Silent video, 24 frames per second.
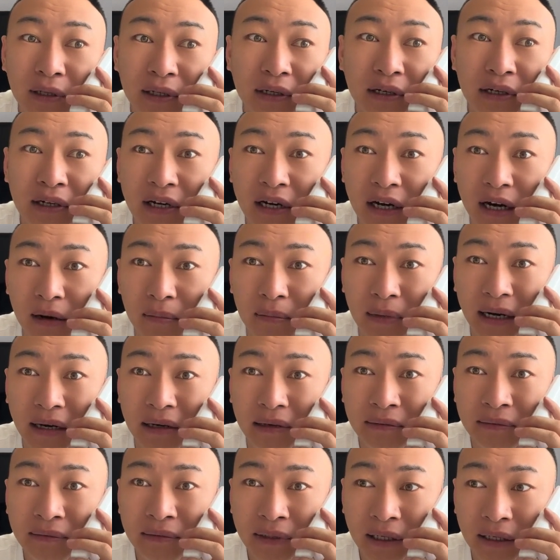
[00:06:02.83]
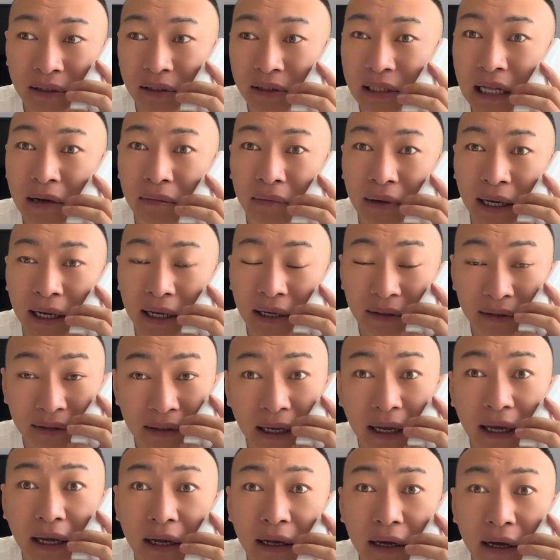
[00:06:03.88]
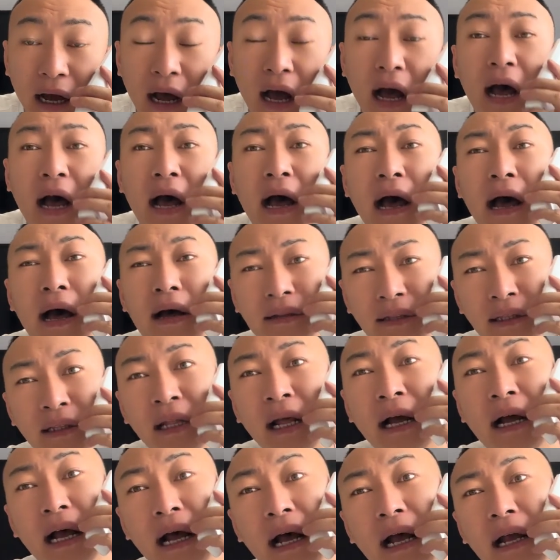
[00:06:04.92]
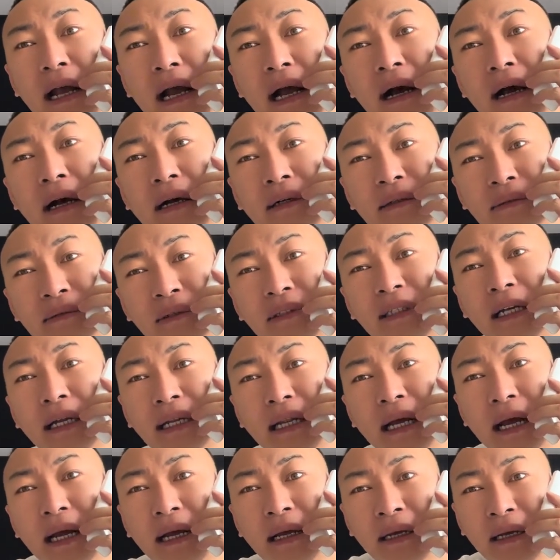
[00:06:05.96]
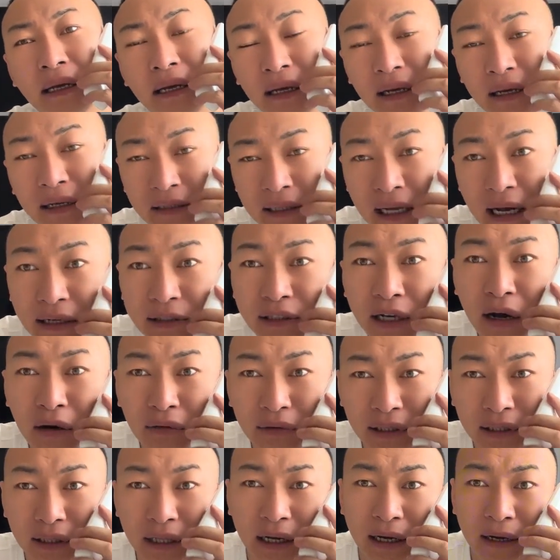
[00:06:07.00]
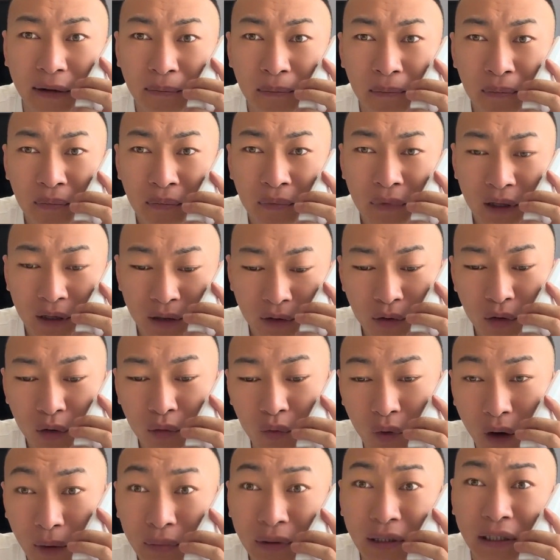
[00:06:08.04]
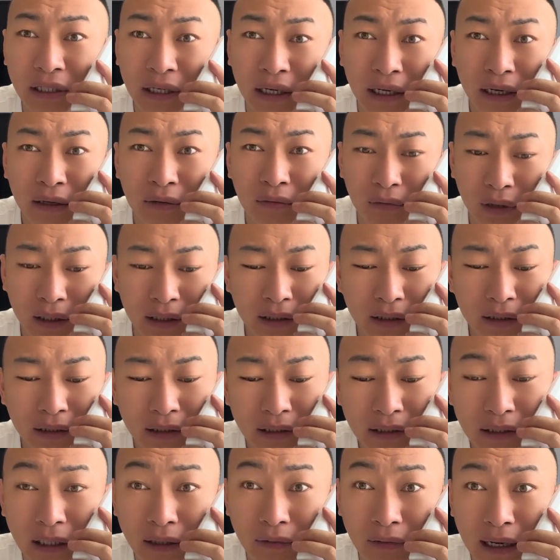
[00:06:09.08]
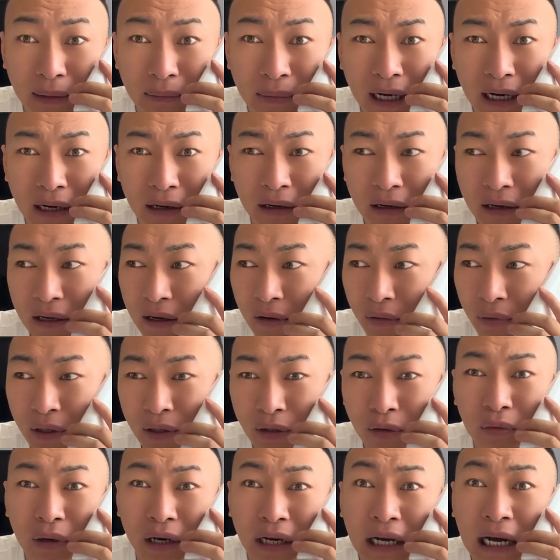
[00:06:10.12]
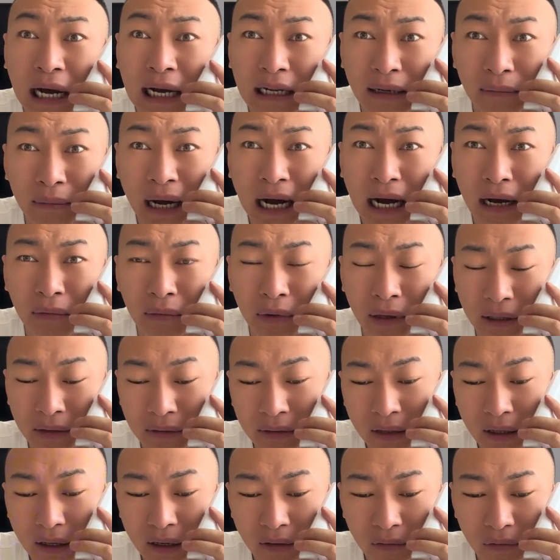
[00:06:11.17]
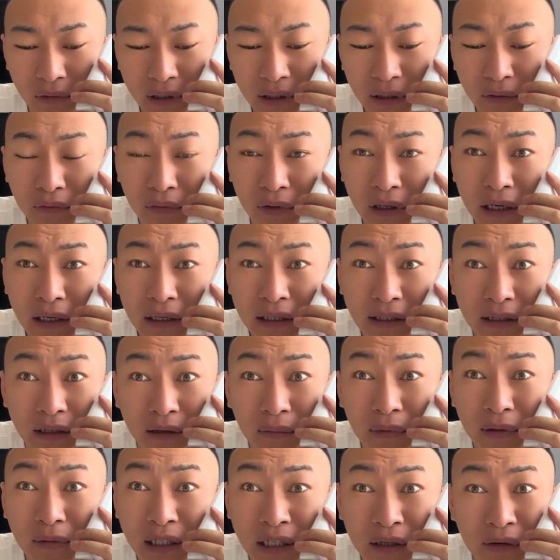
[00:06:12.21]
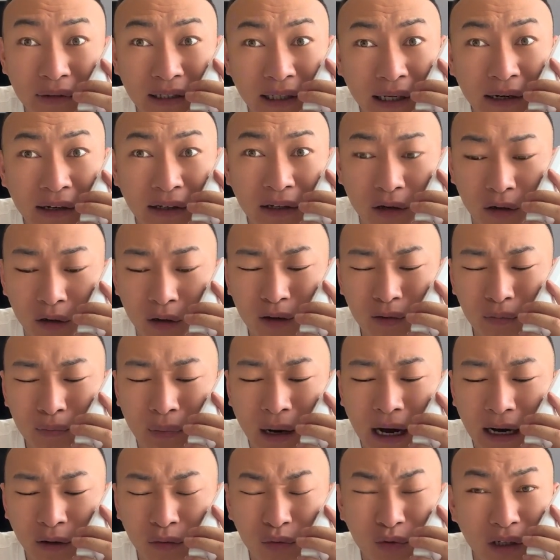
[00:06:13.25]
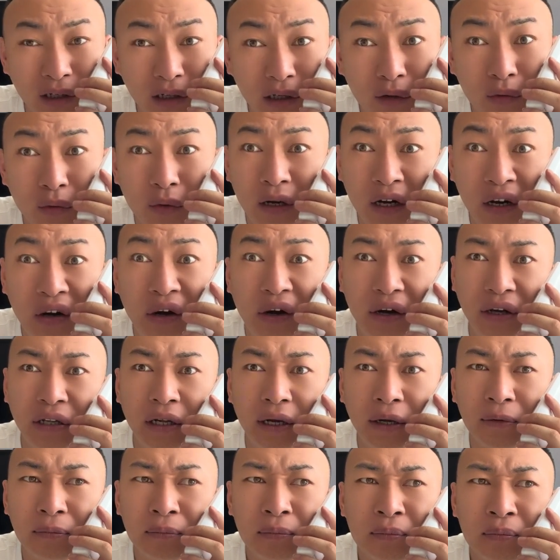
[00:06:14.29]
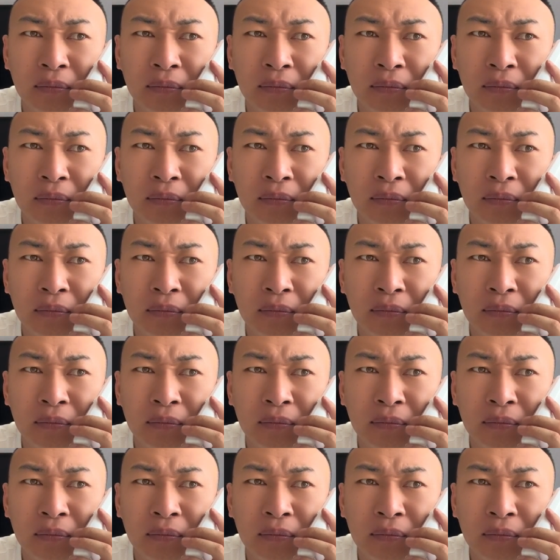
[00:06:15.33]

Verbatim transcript: 一个哥们儿啊，叫大伟，谁啊？他呀，说咋的？他罩着的。你说我不行，我这要是整完吧，回头我哥还得骂我。我寻思五哥，你能不能替我签个头，把胡经理给我磕他？